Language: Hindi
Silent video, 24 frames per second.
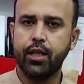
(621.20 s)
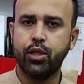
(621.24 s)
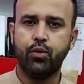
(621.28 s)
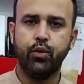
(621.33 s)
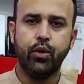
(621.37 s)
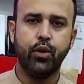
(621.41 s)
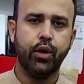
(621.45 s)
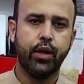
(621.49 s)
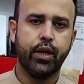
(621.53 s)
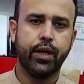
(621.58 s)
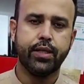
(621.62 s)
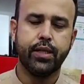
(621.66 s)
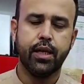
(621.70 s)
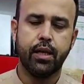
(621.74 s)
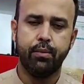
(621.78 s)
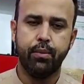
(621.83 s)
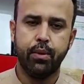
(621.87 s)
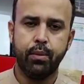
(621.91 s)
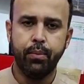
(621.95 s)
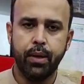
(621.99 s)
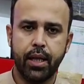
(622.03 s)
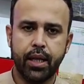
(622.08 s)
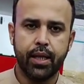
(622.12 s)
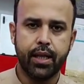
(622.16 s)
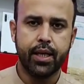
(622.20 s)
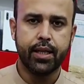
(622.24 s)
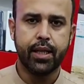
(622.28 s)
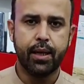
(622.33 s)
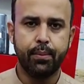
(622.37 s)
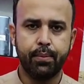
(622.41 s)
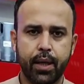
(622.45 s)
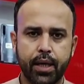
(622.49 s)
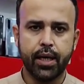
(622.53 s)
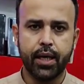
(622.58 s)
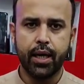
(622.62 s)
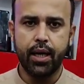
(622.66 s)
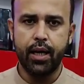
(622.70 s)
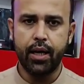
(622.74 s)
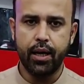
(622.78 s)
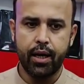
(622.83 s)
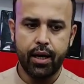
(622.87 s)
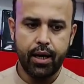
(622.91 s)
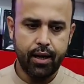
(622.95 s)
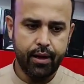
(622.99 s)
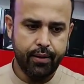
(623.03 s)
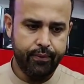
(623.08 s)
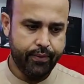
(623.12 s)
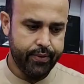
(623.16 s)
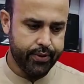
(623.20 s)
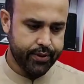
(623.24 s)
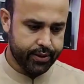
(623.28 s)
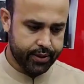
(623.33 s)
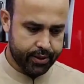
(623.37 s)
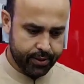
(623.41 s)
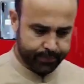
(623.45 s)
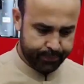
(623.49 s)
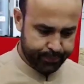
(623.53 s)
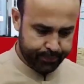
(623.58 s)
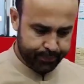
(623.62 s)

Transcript: नेक्स्ट वीडियो के साथ फिर मिलते हैं तब तक के लिए अल्लाह हाफिज़